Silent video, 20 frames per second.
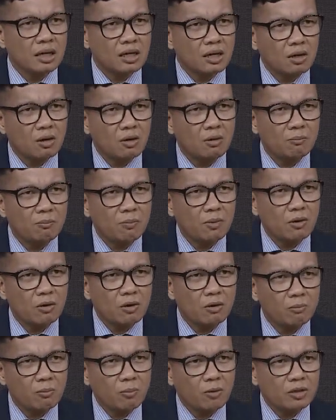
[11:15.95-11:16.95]

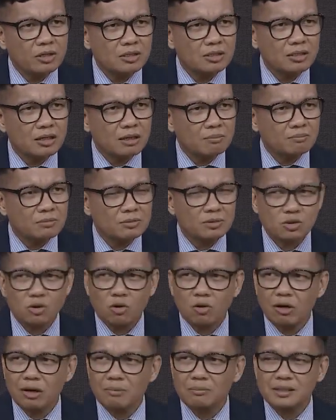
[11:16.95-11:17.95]
kelompok-kelompok Islam
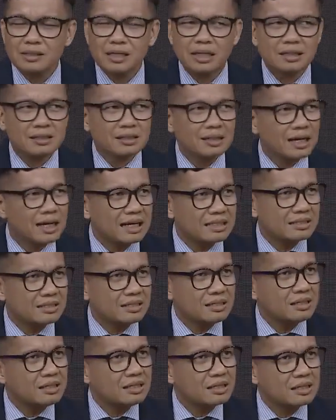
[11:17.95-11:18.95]
seolah menjadi
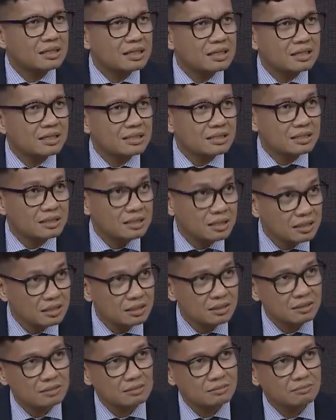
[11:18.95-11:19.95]
terasing di negerinya sendiri.
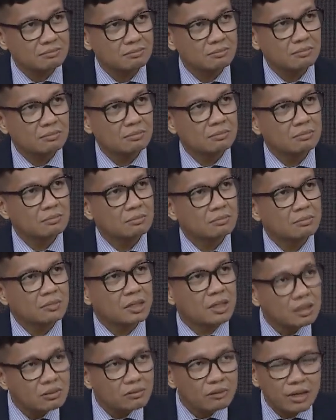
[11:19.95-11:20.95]

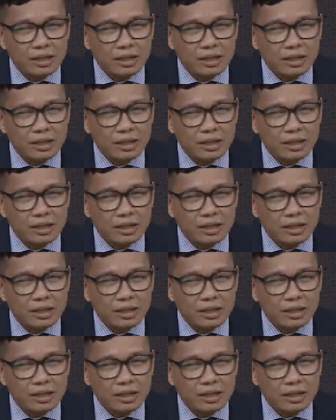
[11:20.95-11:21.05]
Itu